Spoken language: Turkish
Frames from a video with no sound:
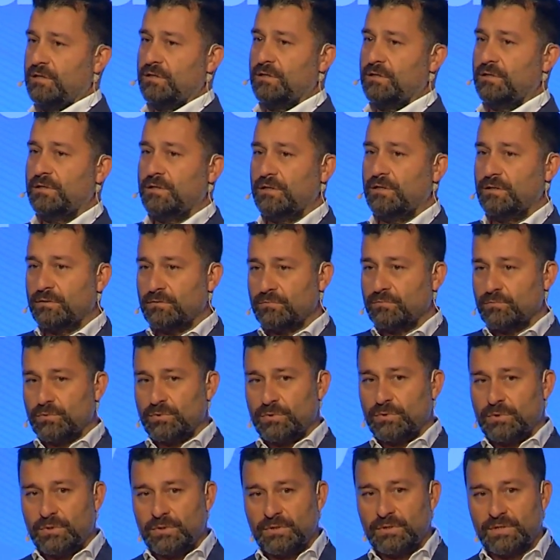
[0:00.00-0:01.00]
hani
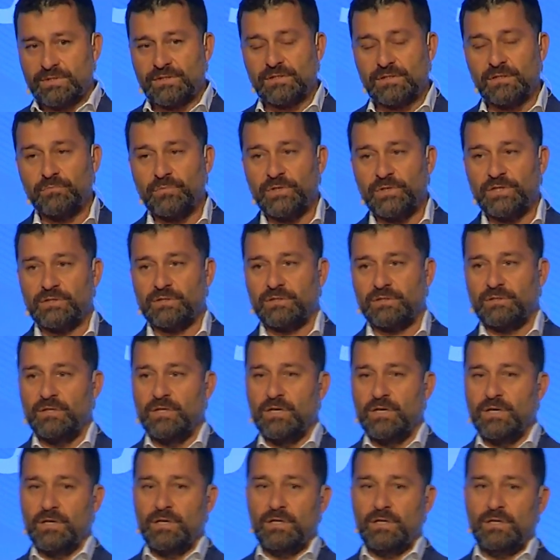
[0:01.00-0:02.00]
nasıl bir
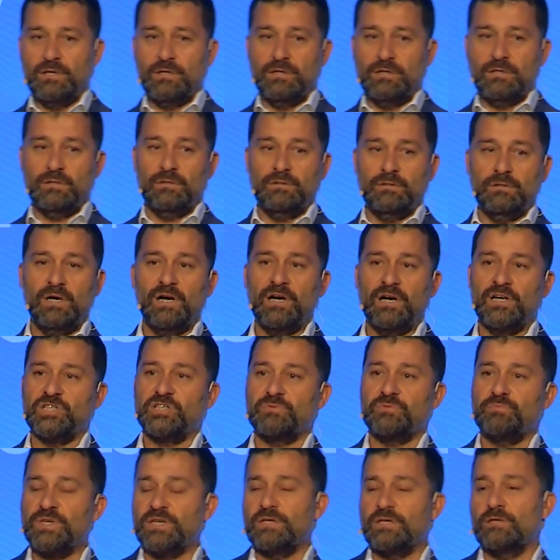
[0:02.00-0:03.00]
e,
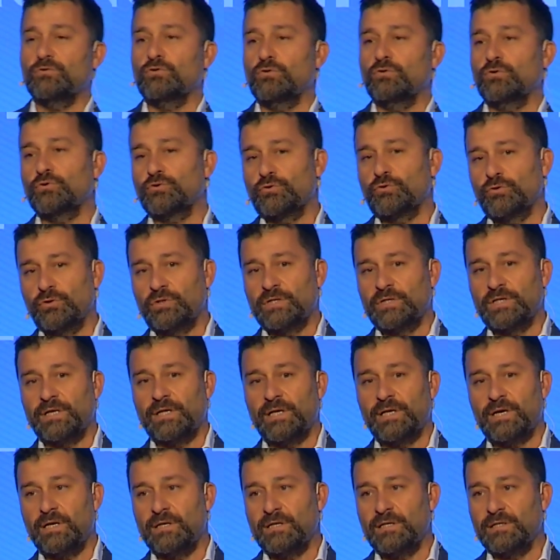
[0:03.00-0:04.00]
hacmi dolduruyor
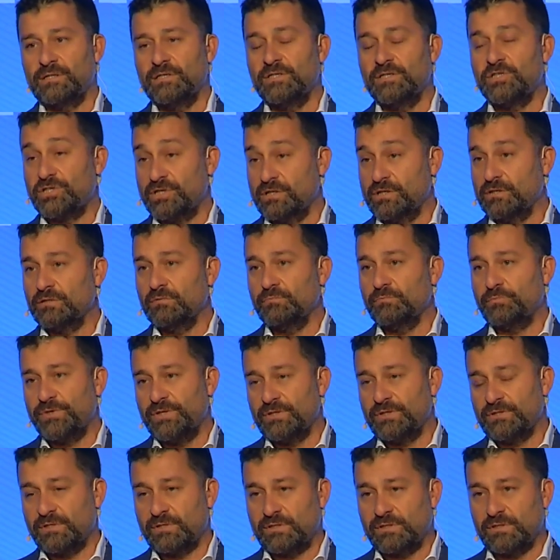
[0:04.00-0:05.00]
kariyer.net işe alım
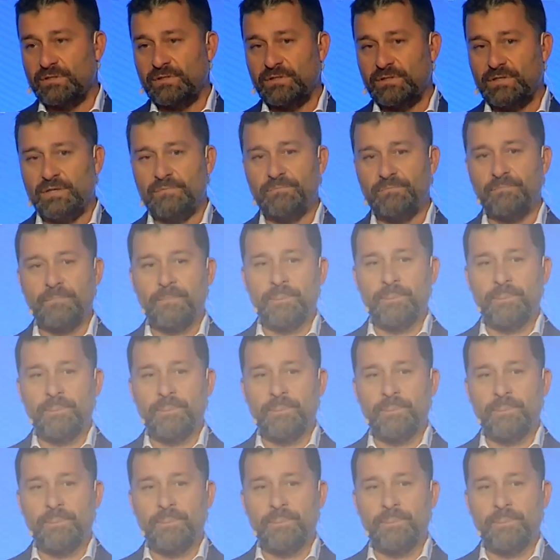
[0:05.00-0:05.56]
piyasasında.